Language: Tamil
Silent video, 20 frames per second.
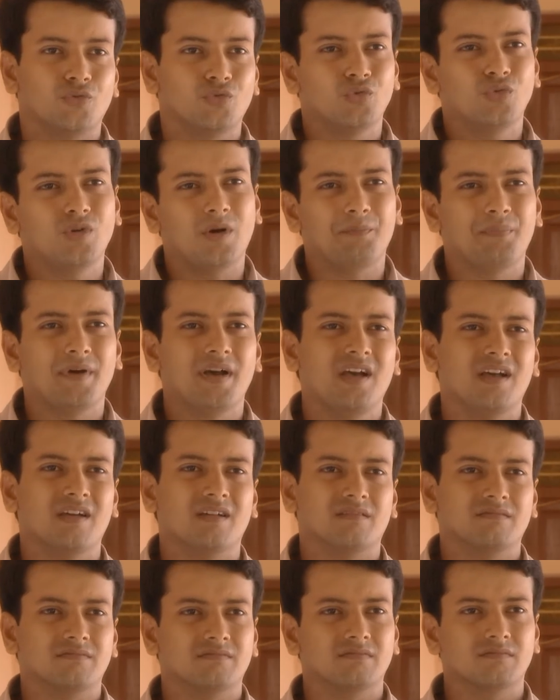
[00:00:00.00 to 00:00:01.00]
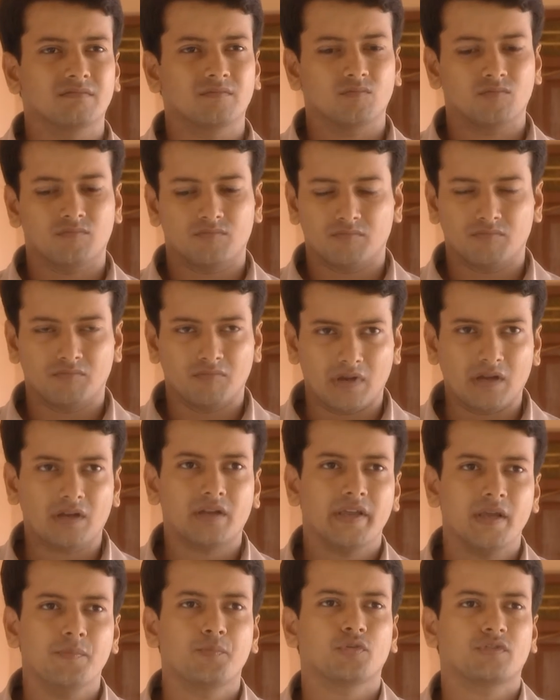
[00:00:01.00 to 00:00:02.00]
ஐயோ அப்பா
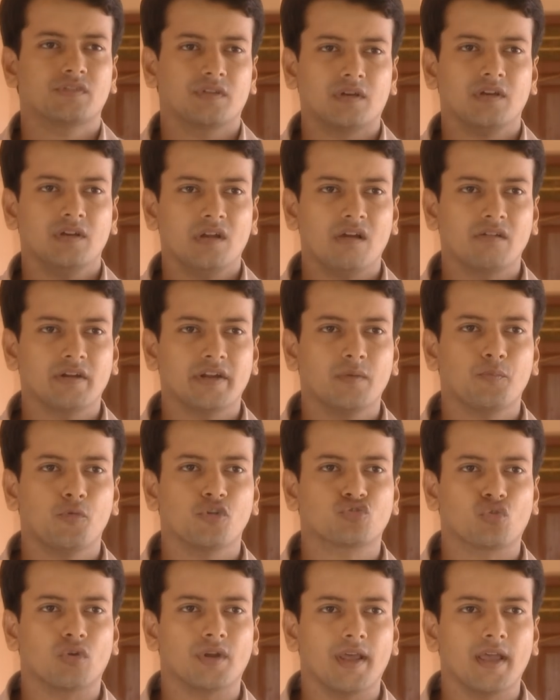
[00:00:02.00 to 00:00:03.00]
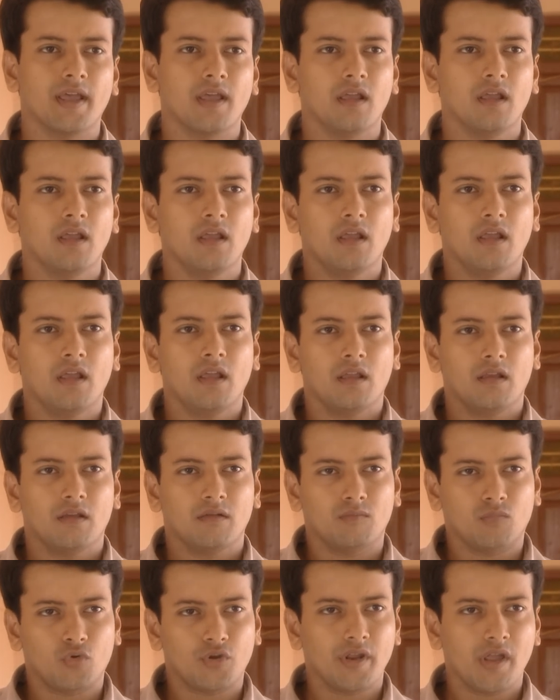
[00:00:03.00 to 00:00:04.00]
மங்கை பிடிச்சிருக்குன்னு நான் அவர்கிட்ட போய் சொன்னேன்
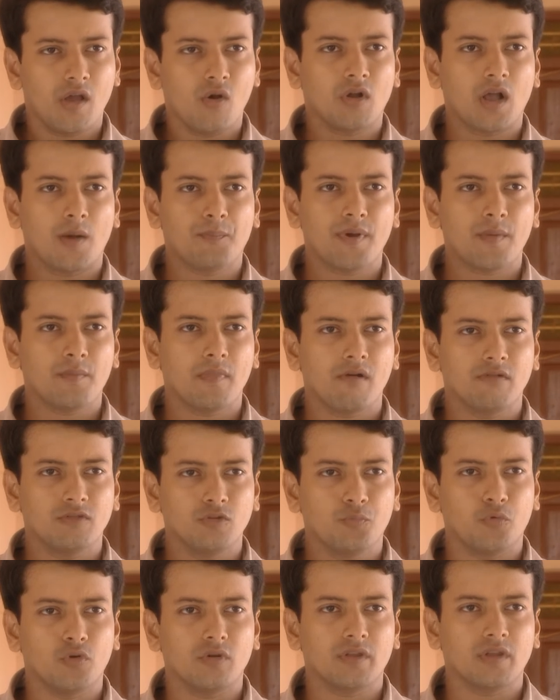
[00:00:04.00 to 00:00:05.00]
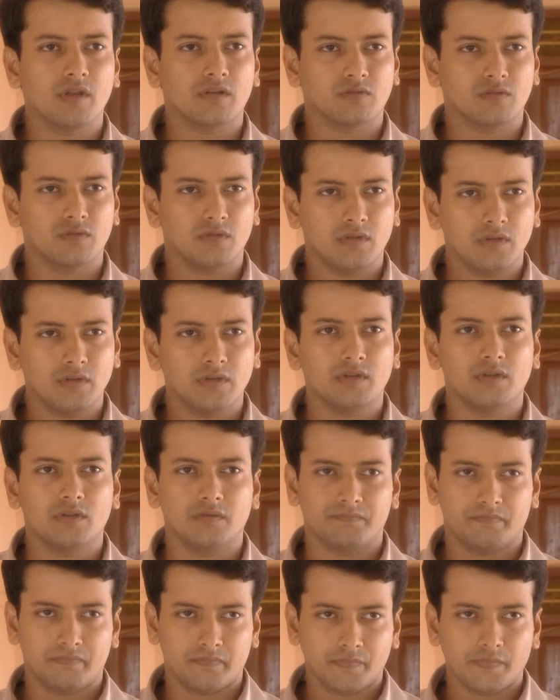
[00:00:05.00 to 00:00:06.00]
முறையாக உங்க அப்பா அம்மா வந்து பொண்ணு கேட்க சொல்லுன்னு
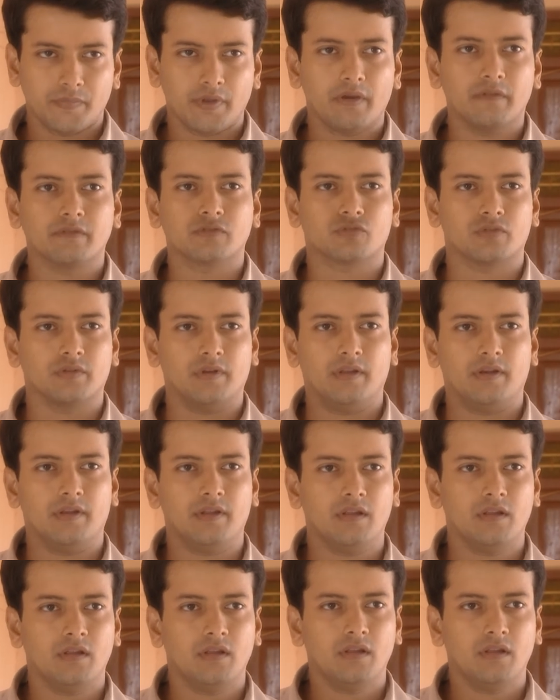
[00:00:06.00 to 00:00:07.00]
அவர் சொன்னார்